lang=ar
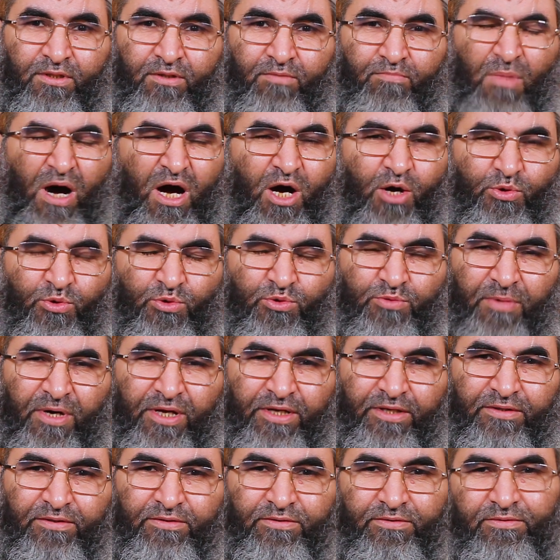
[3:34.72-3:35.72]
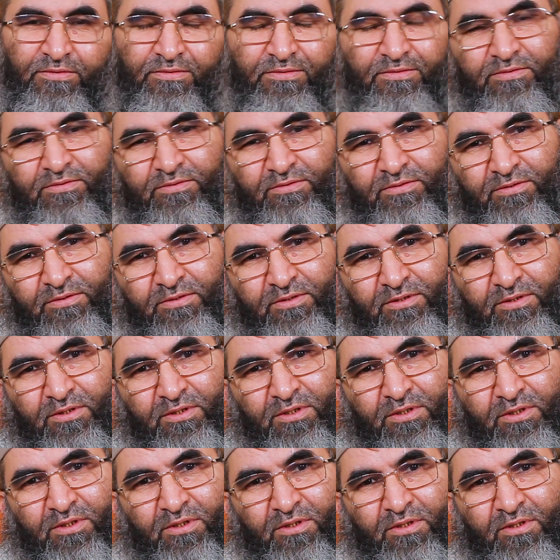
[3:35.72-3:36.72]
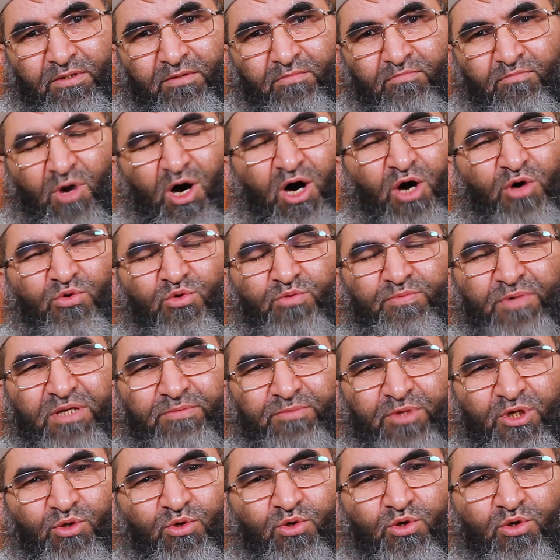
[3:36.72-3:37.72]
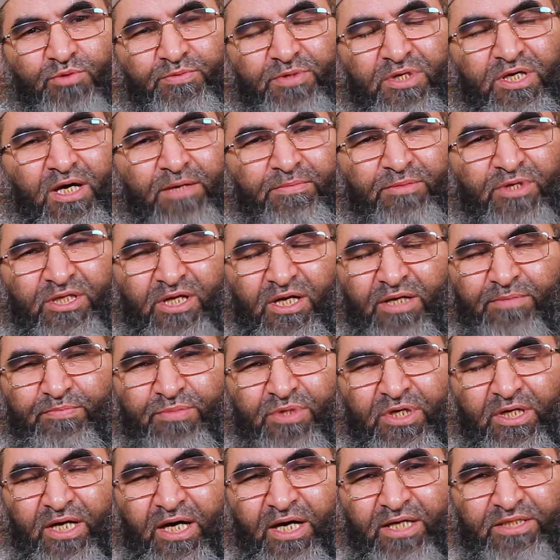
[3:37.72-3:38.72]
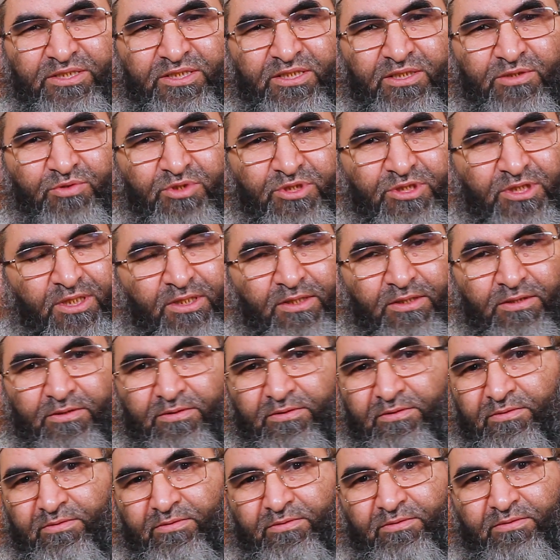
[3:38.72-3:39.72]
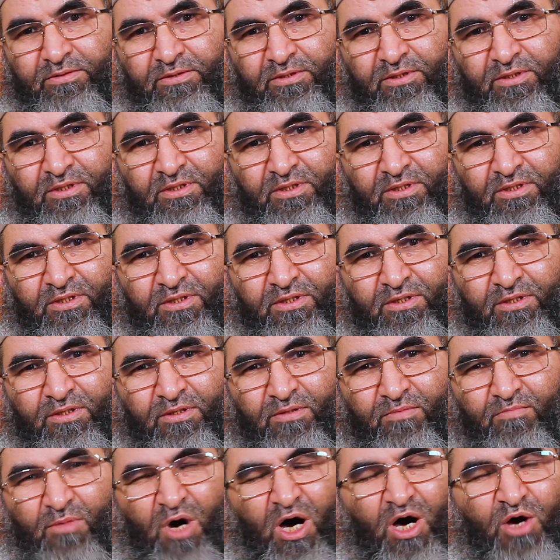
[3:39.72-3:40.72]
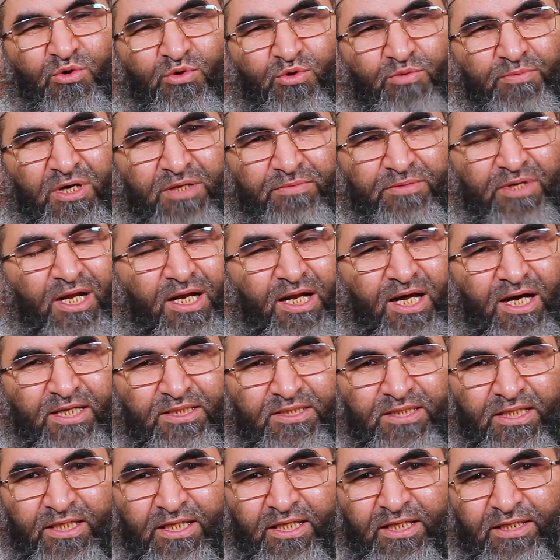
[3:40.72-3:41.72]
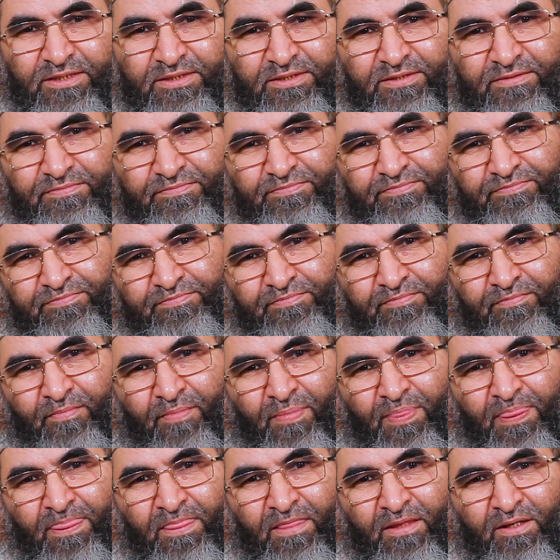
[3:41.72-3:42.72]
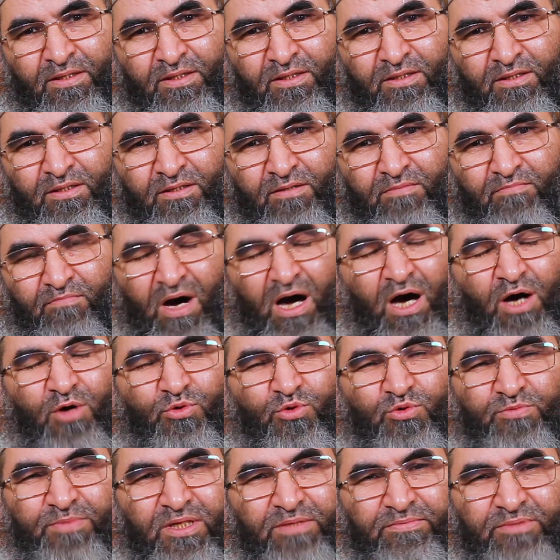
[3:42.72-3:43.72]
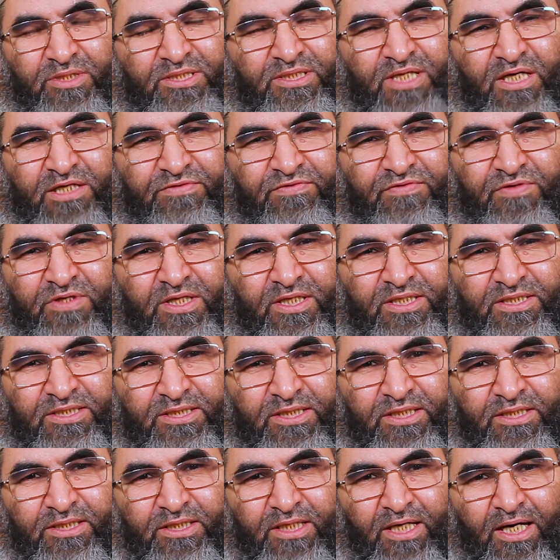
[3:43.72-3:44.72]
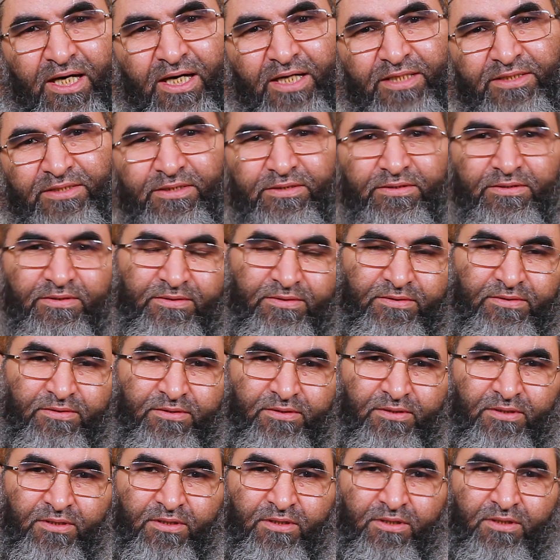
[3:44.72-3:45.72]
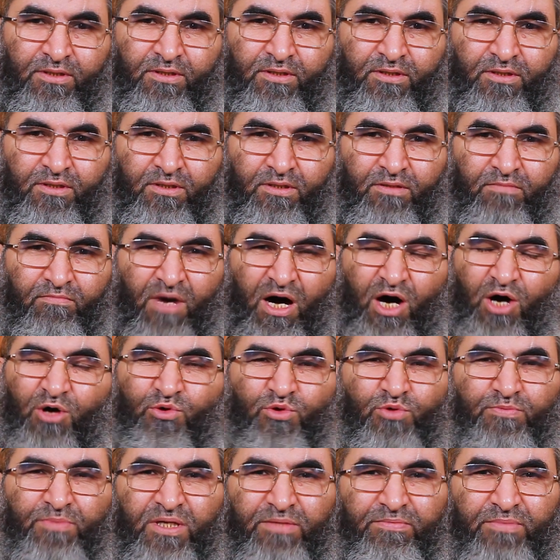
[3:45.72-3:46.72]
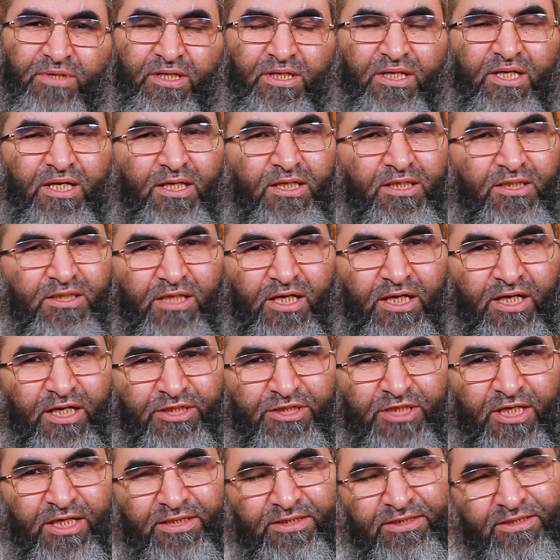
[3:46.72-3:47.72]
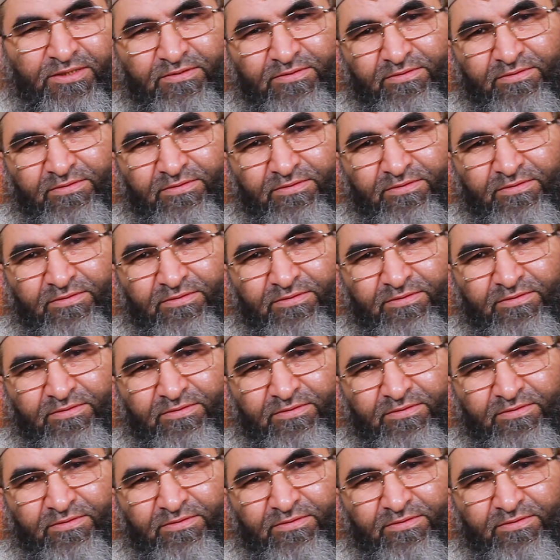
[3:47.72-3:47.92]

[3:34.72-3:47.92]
محروما محروما من قربك من ربك عز وجل محروما من الحسنات محروما من تكفير السيئات محروما من نيل الدرجات